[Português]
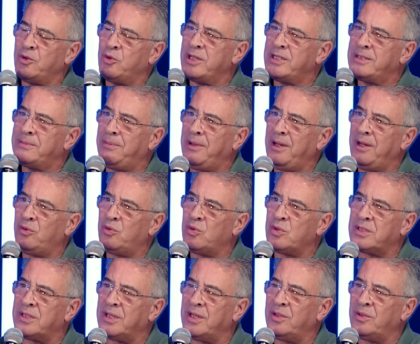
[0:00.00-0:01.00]
Espírito
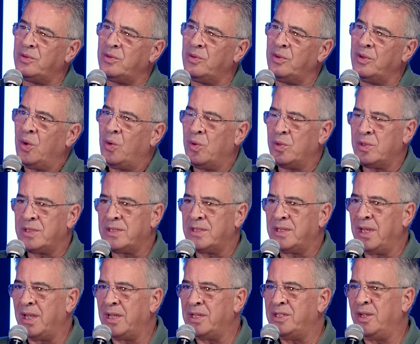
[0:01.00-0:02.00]
Santo
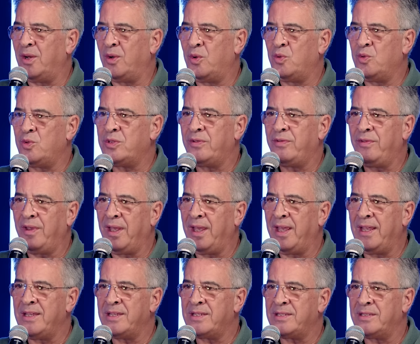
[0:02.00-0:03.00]
concede a alguns
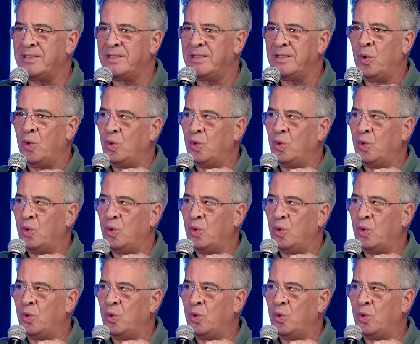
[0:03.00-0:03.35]
fiéis